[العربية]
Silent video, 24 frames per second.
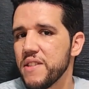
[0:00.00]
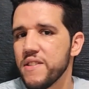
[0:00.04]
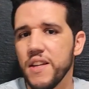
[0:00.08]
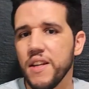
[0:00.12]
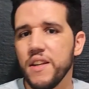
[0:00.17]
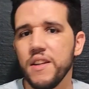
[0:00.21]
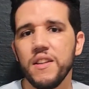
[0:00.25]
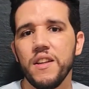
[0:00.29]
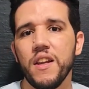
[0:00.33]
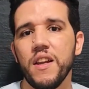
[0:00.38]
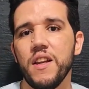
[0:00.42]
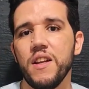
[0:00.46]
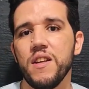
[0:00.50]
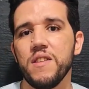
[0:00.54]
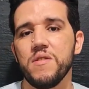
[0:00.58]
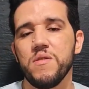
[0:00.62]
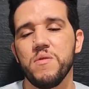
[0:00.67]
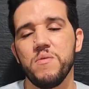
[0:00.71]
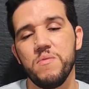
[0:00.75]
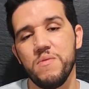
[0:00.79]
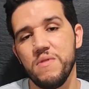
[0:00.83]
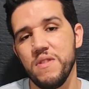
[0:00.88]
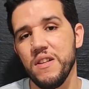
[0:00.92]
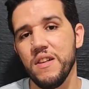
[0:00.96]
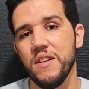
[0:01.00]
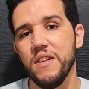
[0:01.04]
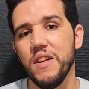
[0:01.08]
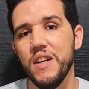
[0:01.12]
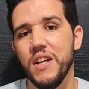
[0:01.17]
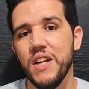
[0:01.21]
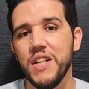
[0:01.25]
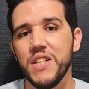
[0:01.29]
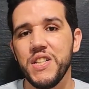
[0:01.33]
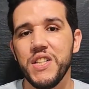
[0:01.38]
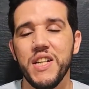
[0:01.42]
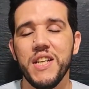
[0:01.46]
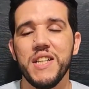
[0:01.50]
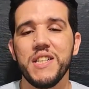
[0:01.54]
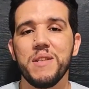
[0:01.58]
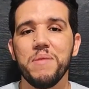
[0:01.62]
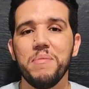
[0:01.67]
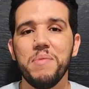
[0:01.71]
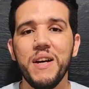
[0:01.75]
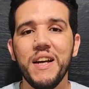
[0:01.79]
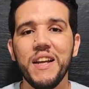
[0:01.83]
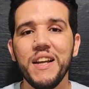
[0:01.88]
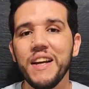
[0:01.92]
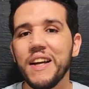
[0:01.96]
يصيد راسو ولا شي حاجه
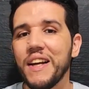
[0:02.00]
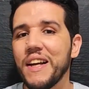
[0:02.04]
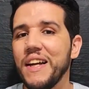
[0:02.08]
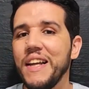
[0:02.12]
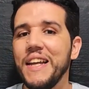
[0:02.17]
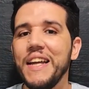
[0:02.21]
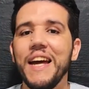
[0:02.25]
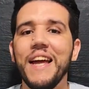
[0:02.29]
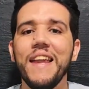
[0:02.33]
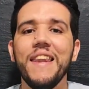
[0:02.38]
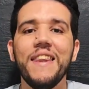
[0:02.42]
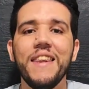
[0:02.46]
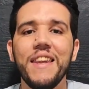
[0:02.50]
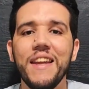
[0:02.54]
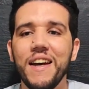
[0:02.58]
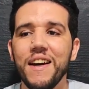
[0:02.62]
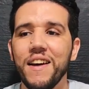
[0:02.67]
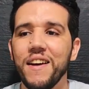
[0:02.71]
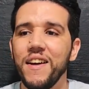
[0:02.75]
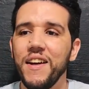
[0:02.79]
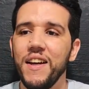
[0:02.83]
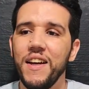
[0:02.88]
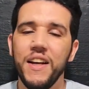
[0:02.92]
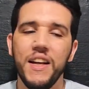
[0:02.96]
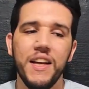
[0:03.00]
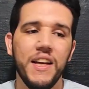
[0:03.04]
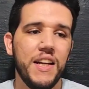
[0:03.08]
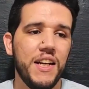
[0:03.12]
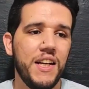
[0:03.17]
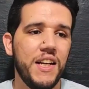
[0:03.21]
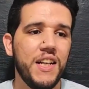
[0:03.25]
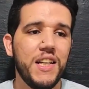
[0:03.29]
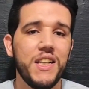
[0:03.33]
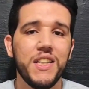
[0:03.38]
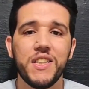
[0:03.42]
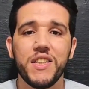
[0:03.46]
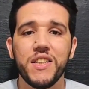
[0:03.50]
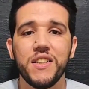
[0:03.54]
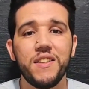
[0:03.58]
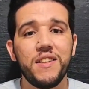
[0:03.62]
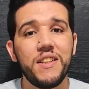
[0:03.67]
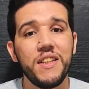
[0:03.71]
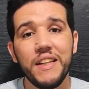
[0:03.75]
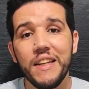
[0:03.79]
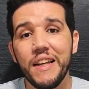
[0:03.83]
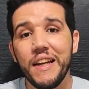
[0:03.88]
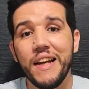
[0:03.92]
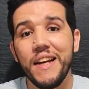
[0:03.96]
بحال هكا لانه الا
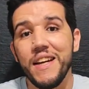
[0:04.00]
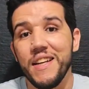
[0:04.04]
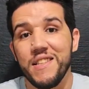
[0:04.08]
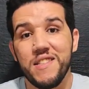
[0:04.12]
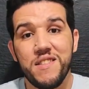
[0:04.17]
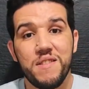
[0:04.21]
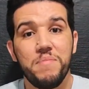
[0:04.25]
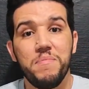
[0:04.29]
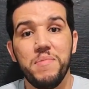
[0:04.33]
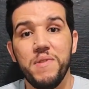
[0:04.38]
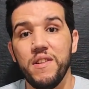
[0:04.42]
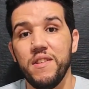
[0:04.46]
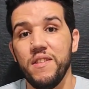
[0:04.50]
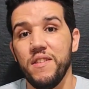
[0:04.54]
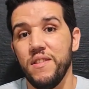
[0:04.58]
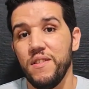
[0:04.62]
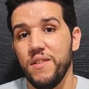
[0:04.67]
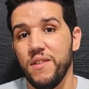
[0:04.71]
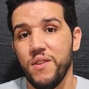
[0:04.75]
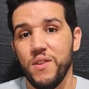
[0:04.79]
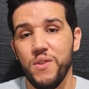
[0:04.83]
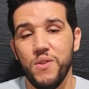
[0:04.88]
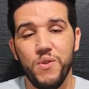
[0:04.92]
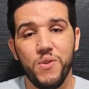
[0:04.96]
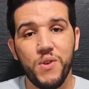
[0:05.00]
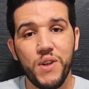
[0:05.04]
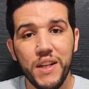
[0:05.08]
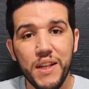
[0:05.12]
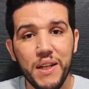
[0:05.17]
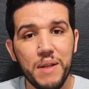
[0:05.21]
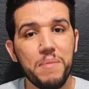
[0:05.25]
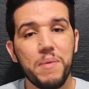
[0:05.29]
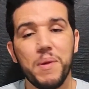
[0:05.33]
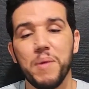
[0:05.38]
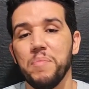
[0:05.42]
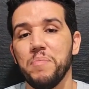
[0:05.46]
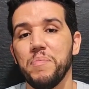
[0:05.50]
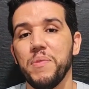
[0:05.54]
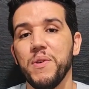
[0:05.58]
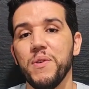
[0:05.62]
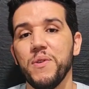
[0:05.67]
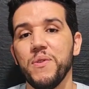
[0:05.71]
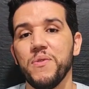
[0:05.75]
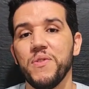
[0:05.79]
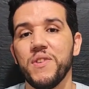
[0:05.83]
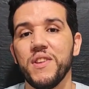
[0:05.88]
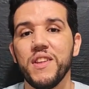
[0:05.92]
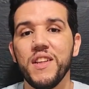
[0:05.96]
شدينا كاع سبع وكنا
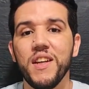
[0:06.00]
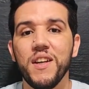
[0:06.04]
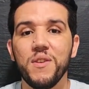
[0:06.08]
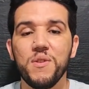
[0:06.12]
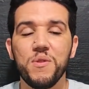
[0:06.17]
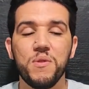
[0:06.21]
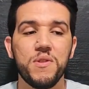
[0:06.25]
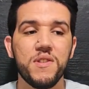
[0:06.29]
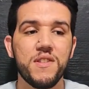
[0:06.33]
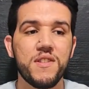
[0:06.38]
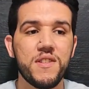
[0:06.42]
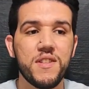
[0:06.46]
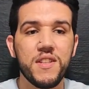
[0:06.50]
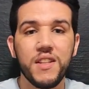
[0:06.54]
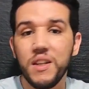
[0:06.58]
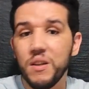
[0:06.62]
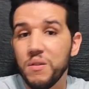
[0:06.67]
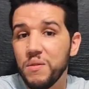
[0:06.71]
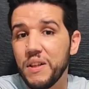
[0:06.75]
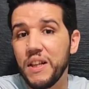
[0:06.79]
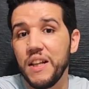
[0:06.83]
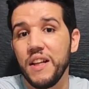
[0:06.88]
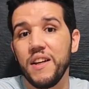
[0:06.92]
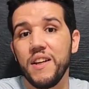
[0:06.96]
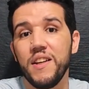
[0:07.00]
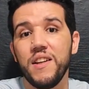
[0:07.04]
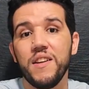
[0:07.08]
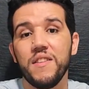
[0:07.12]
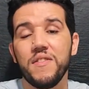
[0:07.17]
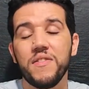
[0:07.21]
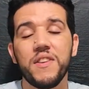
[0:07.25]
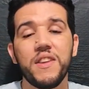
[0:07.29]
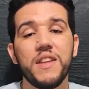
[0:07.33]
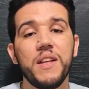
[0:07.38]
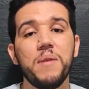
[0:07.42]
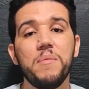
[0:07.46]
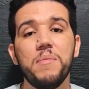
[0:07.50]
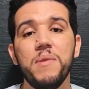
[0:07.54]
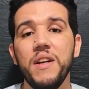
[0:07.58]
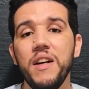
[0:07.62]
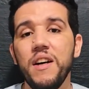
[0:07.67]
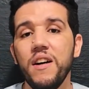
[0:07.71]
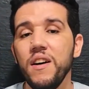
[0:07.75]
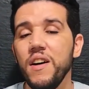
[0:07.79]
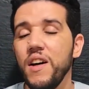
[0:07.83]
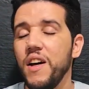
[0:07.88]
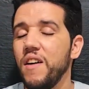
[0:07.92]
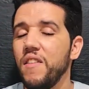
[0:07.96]
مربينه في الدار وهزينا وطلقناه في
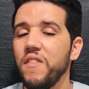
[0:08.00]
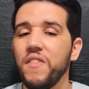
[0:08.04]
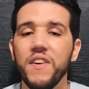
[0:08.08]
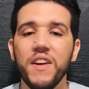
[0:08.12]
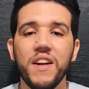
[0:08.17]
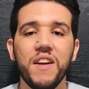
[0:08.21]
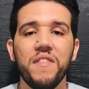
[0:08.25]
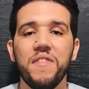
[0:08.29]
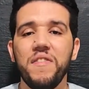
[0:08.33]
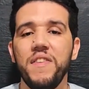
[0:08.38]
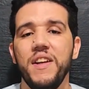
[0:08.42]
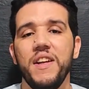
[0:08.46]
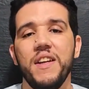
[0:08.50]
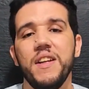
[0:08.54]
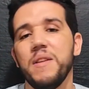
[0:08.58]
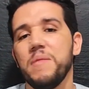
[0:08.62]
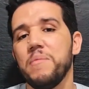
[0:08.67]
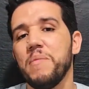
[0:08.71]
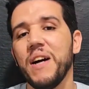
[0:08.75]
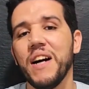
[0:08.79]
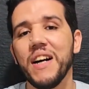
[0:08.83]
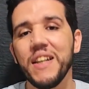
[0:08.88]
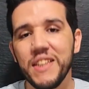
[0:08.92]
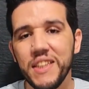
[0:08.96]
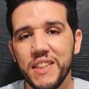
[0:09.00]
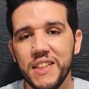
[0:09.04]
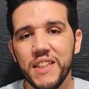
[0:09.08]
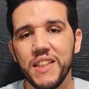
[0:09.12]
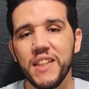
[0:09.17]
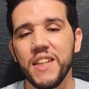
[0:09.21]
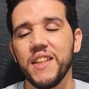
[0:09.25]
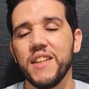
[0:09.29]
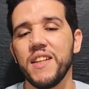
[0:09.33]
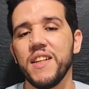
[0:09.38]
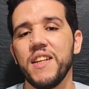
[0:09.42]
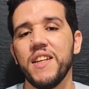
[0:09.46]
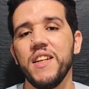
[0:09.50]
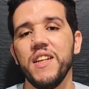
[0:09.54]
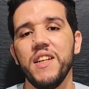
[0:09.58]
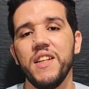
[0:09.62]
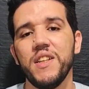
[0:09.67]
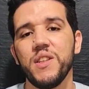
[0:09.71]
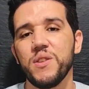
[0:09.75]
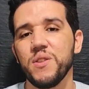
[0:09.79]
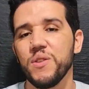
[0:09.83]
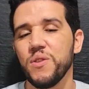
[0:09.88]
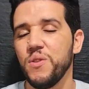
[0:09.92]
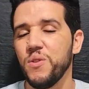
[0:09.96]
الطبيعه فراه فعلا ما غاديش يقدر
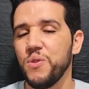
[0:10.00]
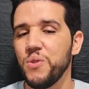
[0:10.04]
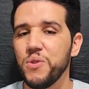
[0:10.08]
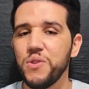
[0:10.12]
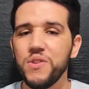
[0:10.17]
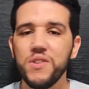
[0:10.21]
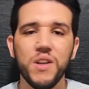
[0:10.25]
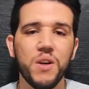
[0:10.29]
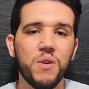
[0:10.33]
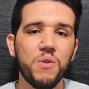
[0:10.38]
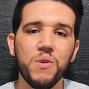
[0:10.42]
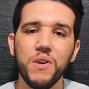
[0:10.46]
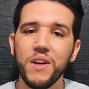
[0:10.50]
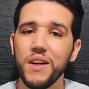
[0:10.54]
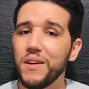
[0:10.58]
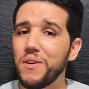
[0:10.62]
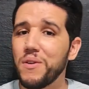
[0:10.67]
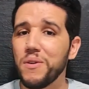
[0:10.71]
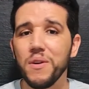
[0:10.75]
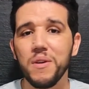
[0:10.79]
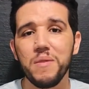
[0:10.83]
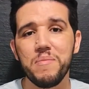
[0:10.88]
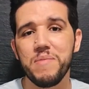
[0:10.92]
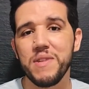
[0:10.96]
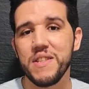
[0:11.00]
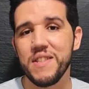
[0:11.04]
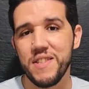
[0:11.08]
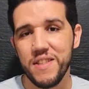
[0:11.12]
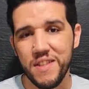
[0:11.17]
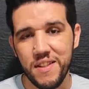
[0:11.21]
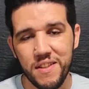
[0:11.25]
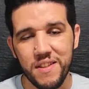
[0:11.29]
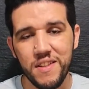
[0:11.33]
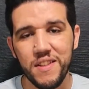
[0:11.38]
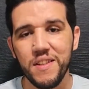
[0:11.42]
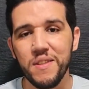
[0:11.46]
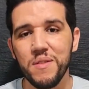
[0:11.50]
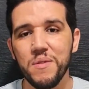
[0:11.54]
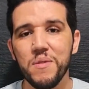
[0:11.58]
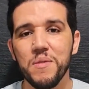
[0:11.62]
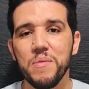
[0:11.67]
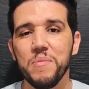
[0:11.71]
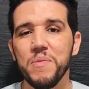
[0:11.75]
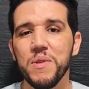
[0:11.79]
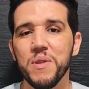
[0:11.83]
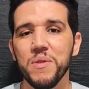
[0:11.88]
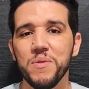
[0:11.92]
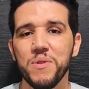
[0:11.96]
يعيش وحتى هو غيكون المصير ديالو
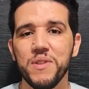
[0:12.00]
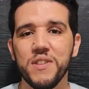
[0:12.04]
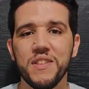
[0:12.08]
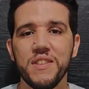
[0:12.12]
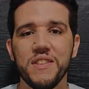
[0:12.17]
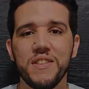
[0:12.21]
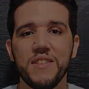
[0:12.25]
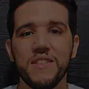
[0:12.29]
الموت